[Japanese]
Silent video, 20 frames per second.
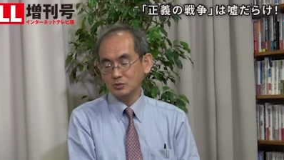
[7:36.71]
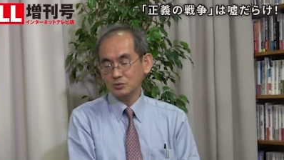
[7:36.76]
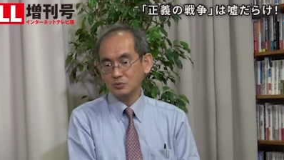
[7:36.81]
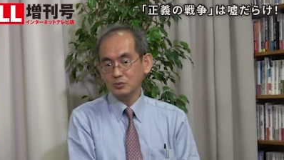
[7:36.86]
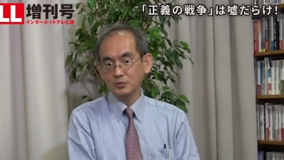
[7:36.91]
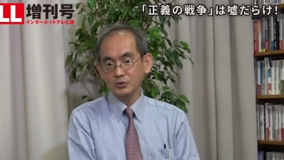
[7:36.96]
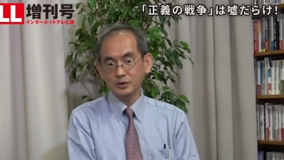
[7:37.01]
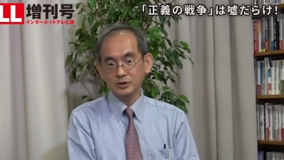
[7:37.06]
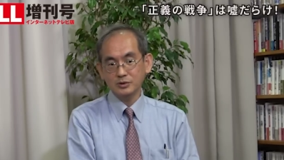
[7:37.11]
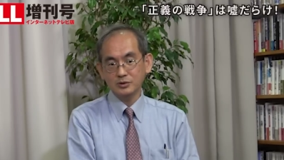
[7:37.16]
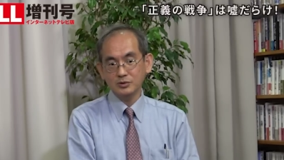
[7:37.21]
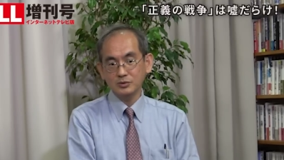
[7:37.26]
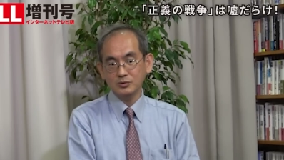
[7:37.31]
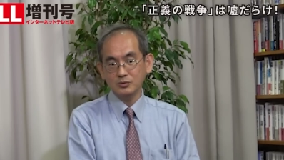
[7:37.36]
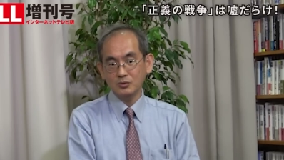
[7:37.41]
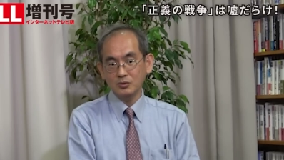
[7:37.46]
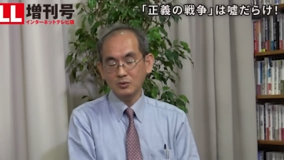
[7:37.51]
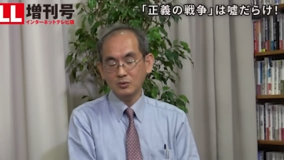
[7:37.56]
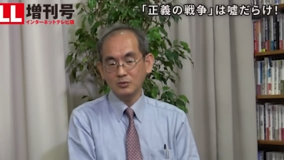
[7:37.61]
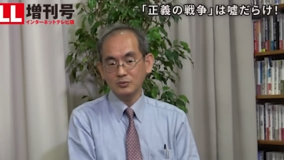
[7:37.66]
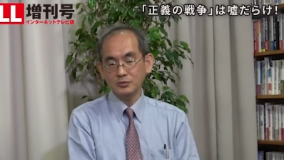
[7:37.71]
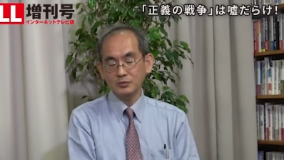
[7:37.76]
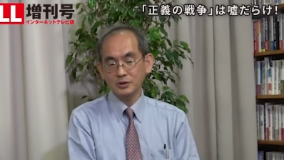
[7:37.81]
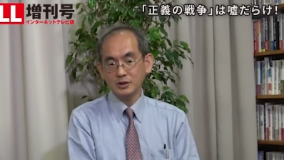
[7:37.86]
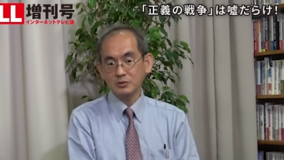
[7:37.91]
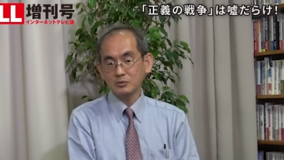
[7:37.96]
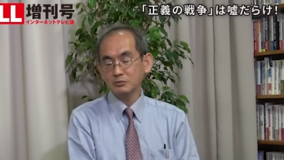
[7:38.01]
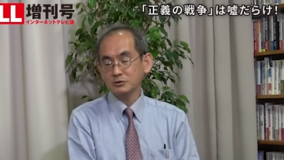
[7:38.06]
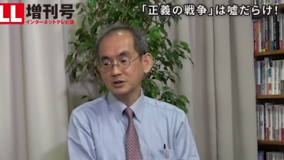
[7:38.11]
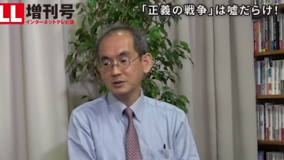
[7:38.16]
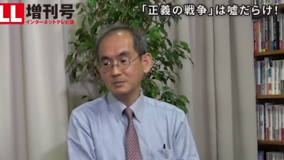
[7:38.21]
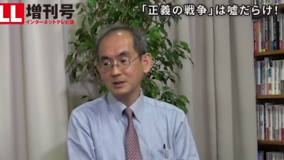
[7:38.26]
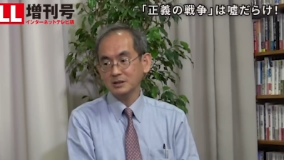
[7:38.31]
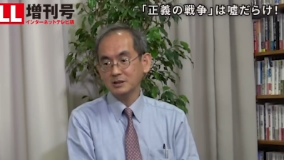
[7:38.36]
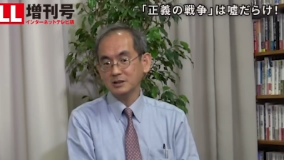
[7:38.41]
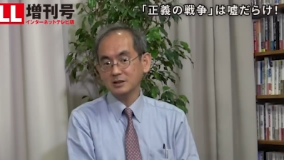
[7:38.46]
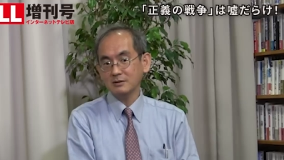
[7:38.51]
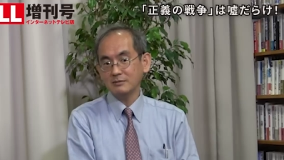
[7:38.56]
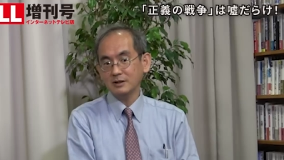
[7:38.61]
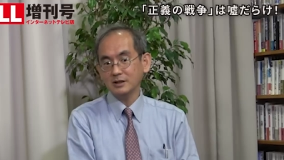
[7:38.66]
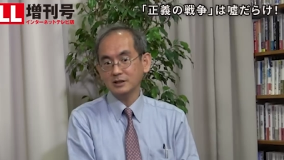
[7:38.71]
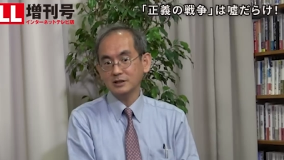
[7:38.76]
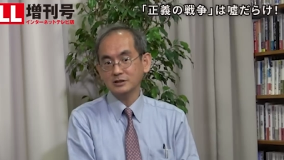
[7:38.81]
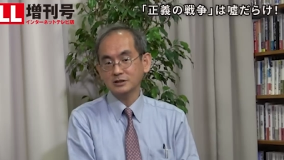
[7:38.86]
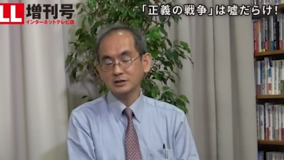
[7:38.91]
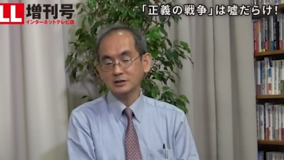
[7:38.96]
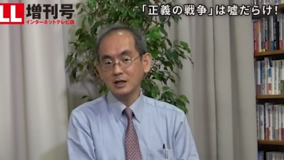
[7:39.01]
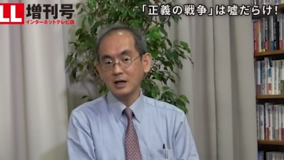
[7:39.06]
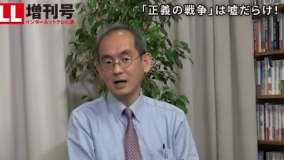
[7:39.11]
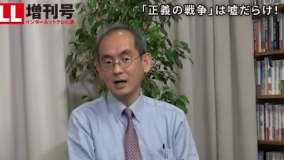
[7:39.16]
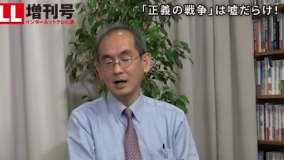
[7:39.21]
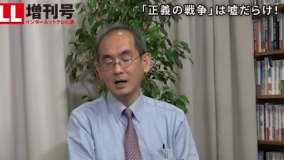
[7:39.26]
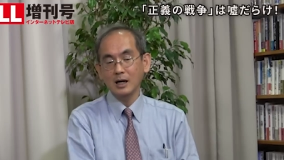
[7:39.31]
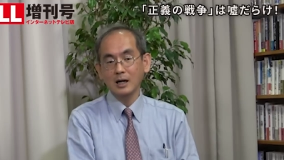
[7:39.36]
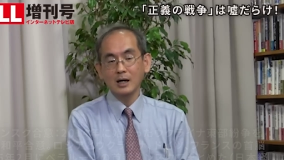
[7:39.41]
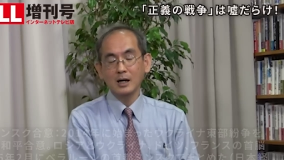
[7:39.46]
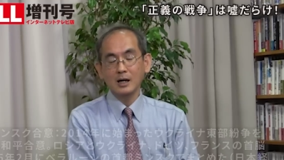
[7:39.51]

合意っていうのを履行迫ってたわけですが